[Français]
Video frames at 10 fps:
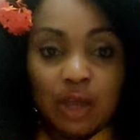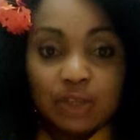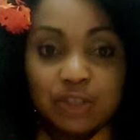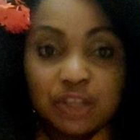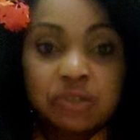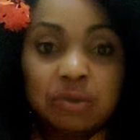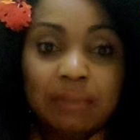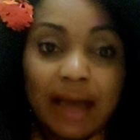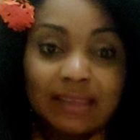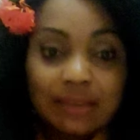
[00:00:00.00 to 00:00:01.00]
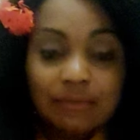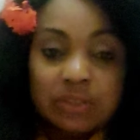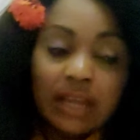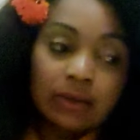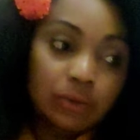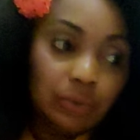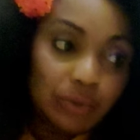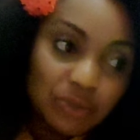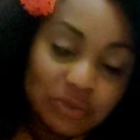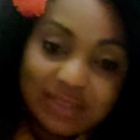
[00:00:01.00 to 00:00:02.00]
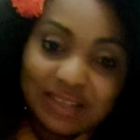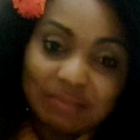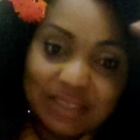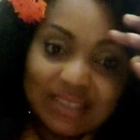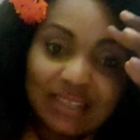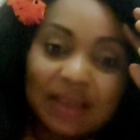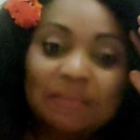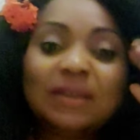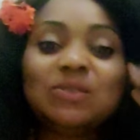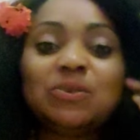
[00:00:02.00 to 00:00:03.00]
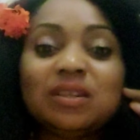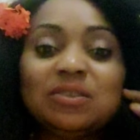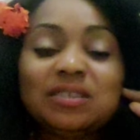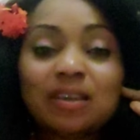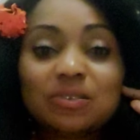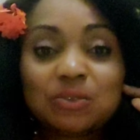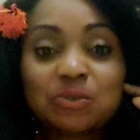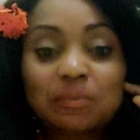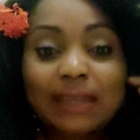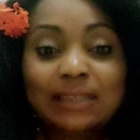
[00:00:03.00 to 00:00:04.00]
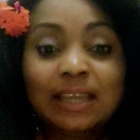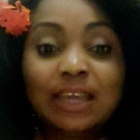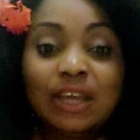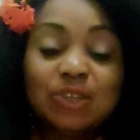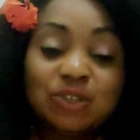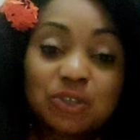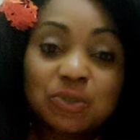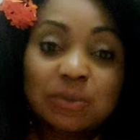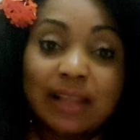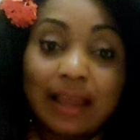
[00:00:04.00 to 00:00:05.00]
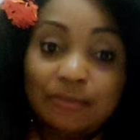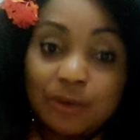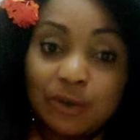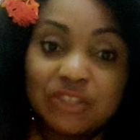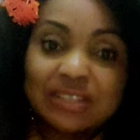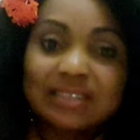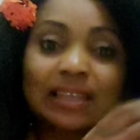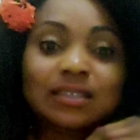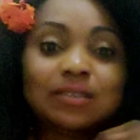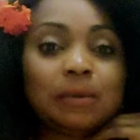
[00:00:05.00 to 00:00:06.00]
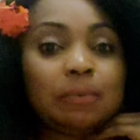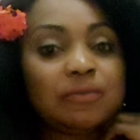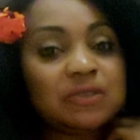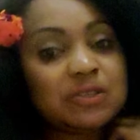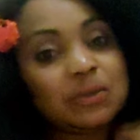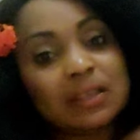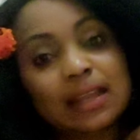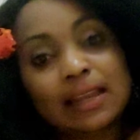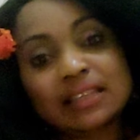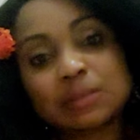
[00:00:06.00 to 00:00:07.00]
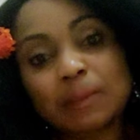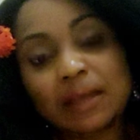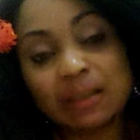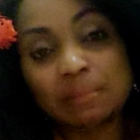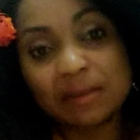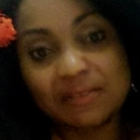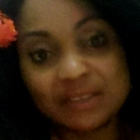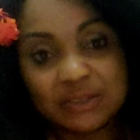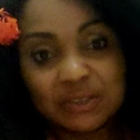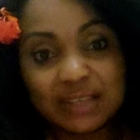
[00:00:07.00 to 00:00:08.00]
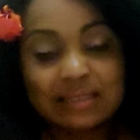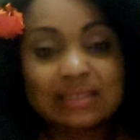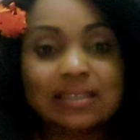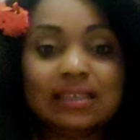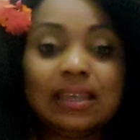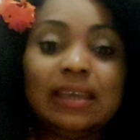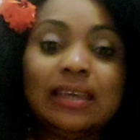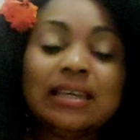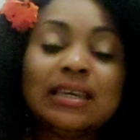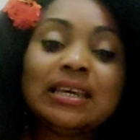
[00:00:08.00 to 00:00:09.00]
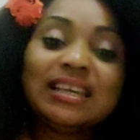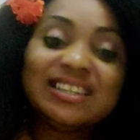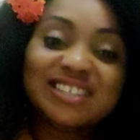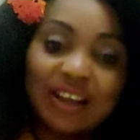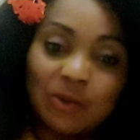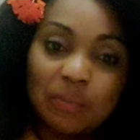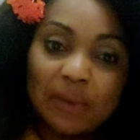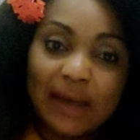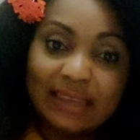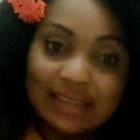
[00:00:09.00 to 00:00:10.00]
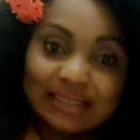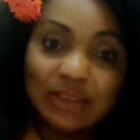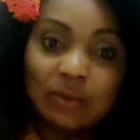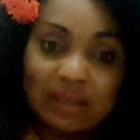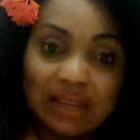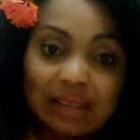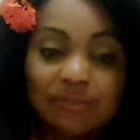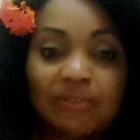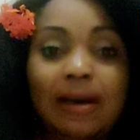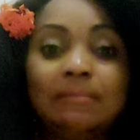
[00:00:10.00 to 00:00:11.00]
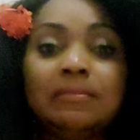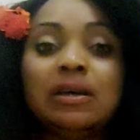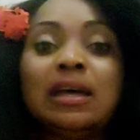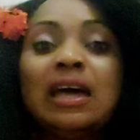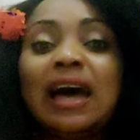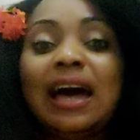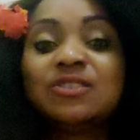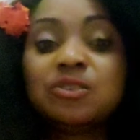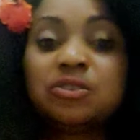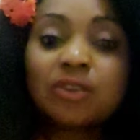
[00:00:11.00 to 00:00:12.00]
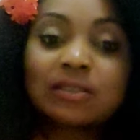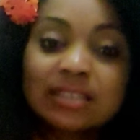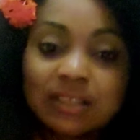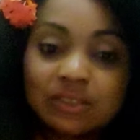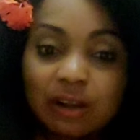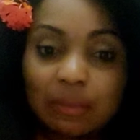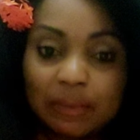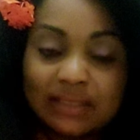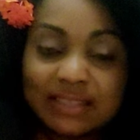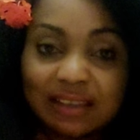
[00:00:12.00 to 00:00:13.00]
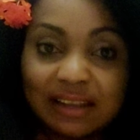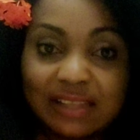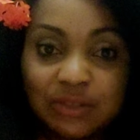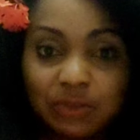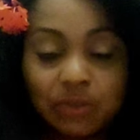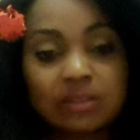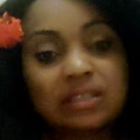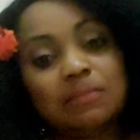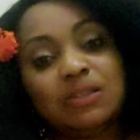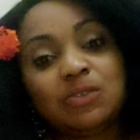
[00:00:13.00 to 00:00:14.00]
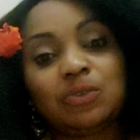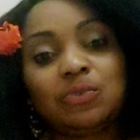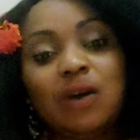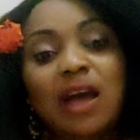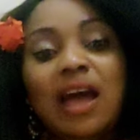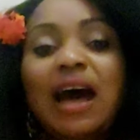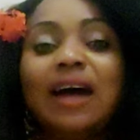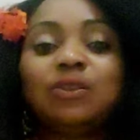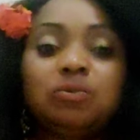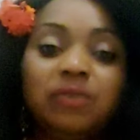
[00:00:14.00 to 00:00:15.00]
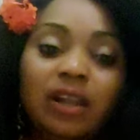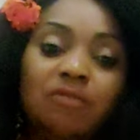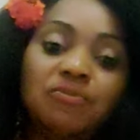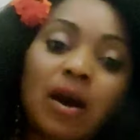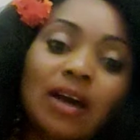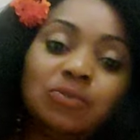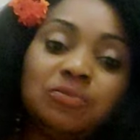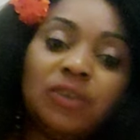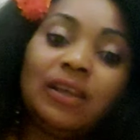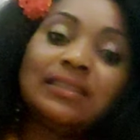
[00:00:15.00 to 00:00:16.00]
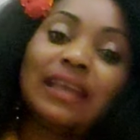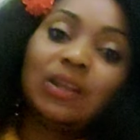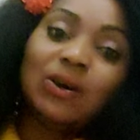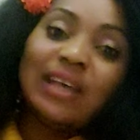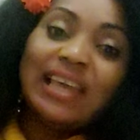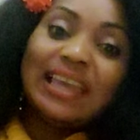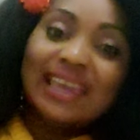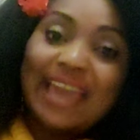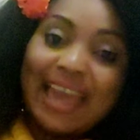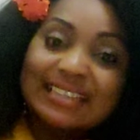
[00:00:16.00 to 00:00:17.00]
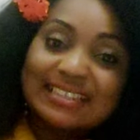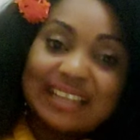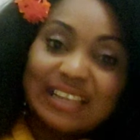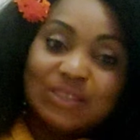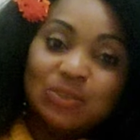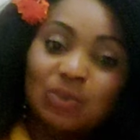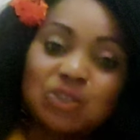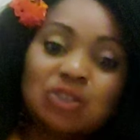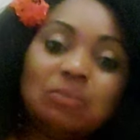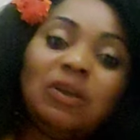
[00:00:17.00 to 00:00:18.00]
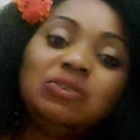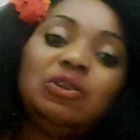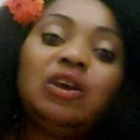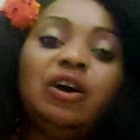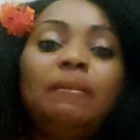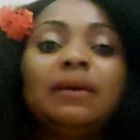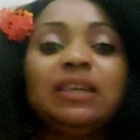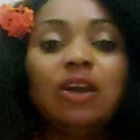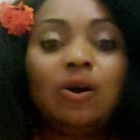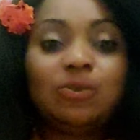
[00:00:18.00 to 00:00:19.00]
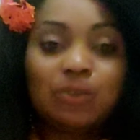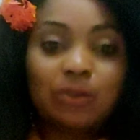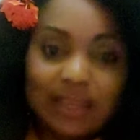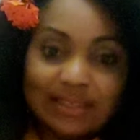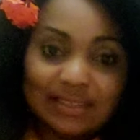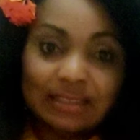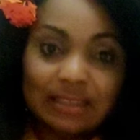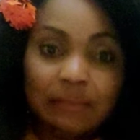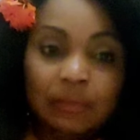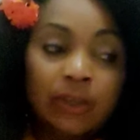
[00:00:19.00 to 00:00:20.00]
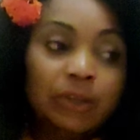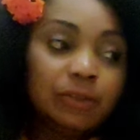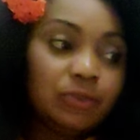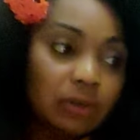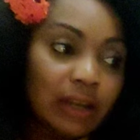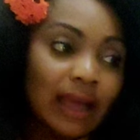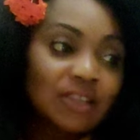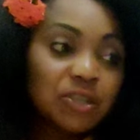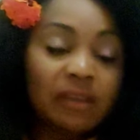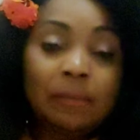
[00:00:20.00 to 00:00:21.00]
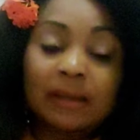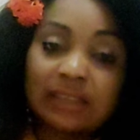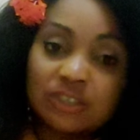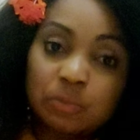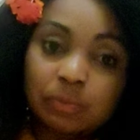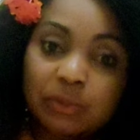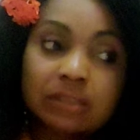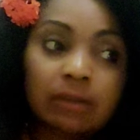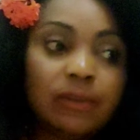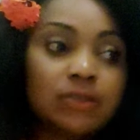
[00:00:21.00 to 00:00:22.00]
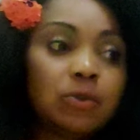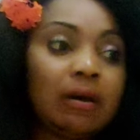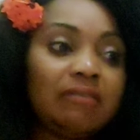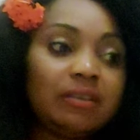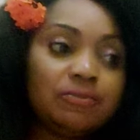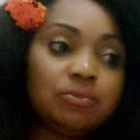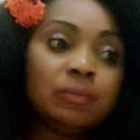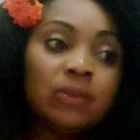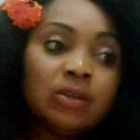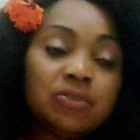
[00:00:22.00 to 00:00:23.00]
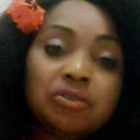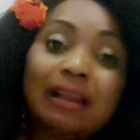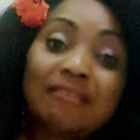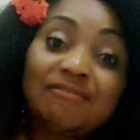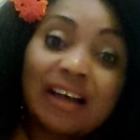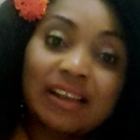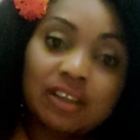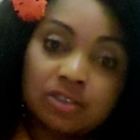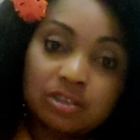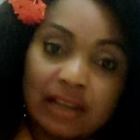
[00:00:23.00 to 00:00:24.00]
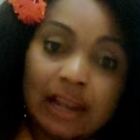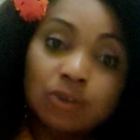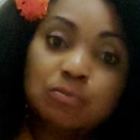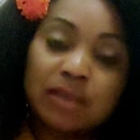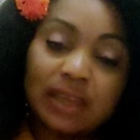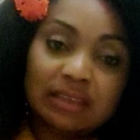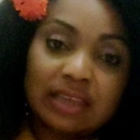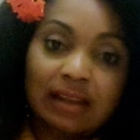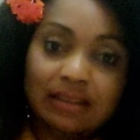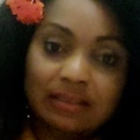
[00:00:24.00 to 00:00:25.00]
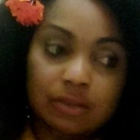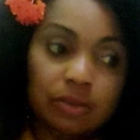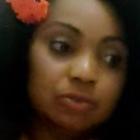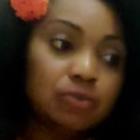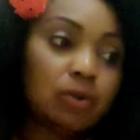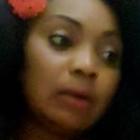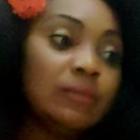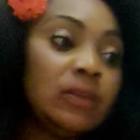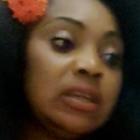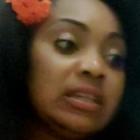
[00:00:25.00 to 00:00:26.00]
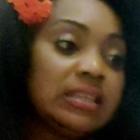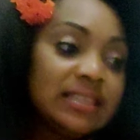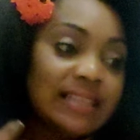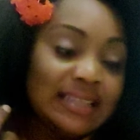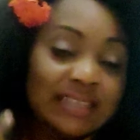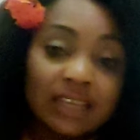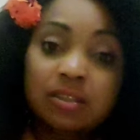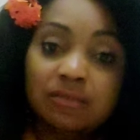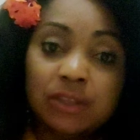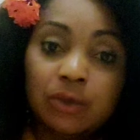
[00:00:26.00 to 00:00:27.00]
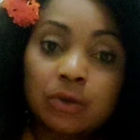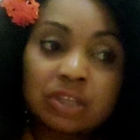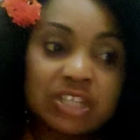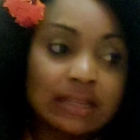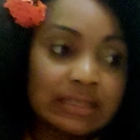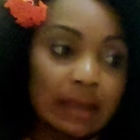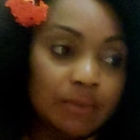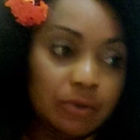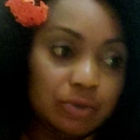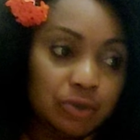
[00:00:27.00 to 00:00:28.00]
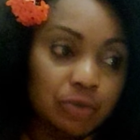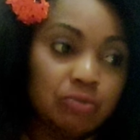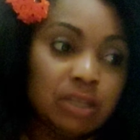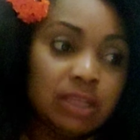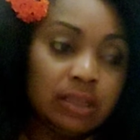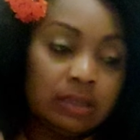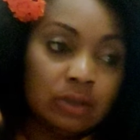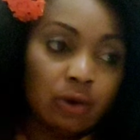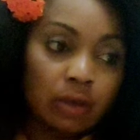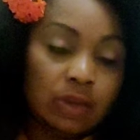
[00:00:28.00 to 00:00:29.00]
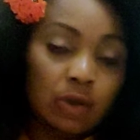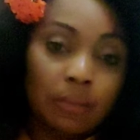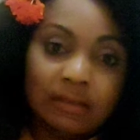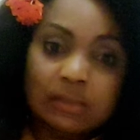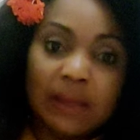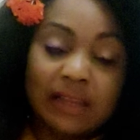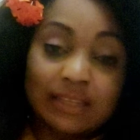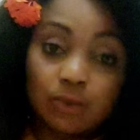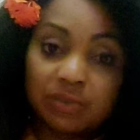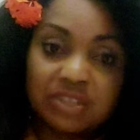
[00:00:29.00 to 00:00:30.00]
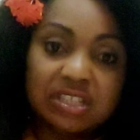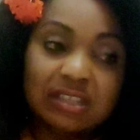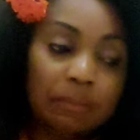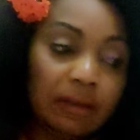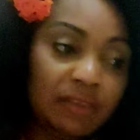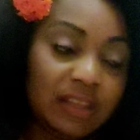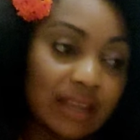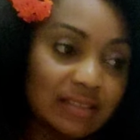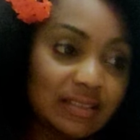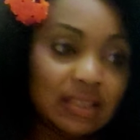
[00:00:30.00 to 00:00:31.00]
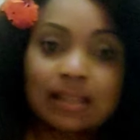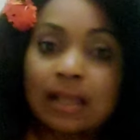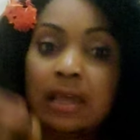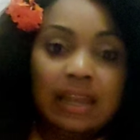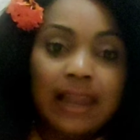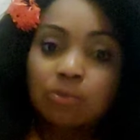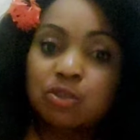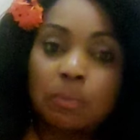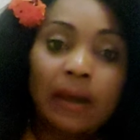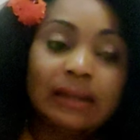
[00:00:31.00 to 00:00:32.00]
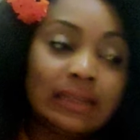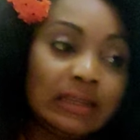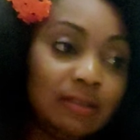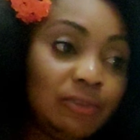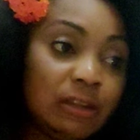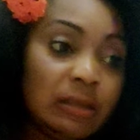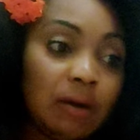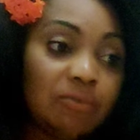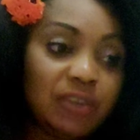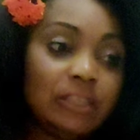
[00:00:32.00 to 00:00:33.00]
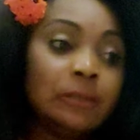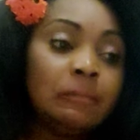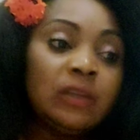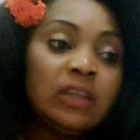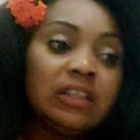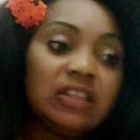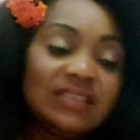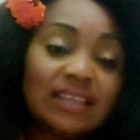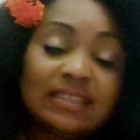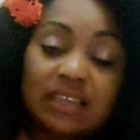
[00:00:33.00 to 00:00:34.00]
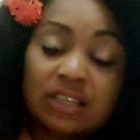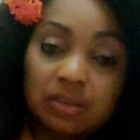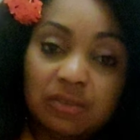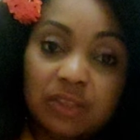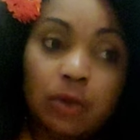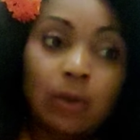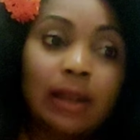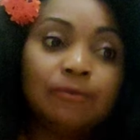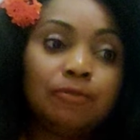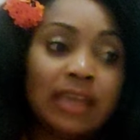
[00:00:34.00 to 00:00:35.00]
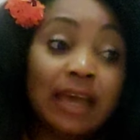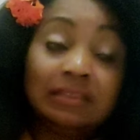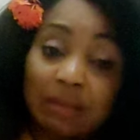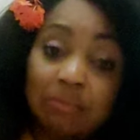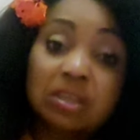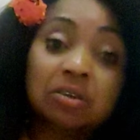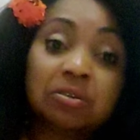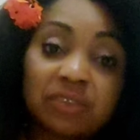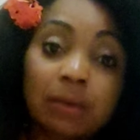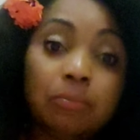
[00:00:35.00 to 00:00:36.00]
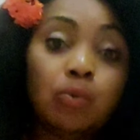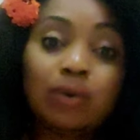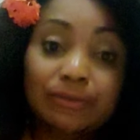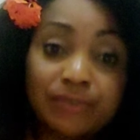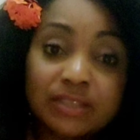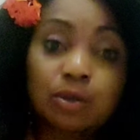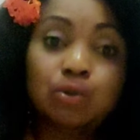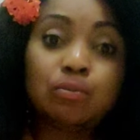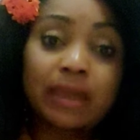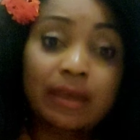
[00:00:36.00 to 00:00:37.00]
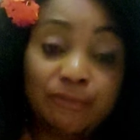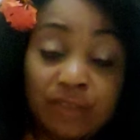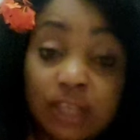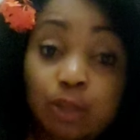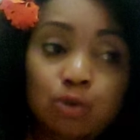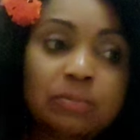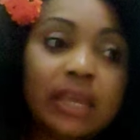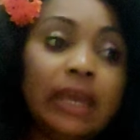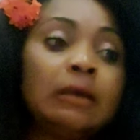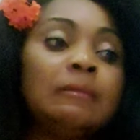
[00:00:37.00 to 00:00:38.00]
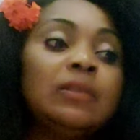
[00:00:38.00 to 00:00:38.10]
Je suis Marie Evody Akono, je suis un médecin passionné de sciences humaines. Je suis life coach certifié professionnel, experte en perversion narcissique et J'accompagne les hommes et les femmes à se sortir de l'emprise des relations toxiques, mais surtout à trouver leur voie, à trouver leur talent et à exceller sur le chemin de leur brillante destinée. Donc là, je vais partager une petite réflexion avec vous sur la valeur de la lumière qui est à l'intérieur de toi. C'est La série de vidéos que j'ai entamée aujourd'hui, qui, qui commence par les origines des pervers narcissiques, là où je parle des néphilim en fait, dans cette série de vidéos-là, il y a un terme qui revient beaucoup, les fils de lumière, filles de lumière.